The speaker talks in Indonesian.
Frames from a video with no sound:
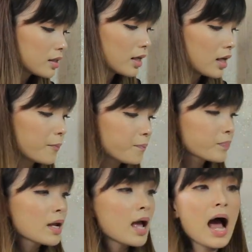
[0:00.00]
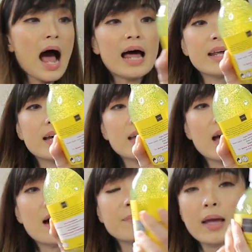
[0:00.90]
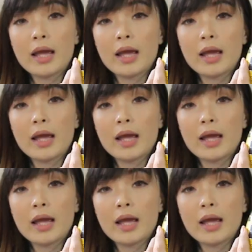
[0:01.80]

ini ada yang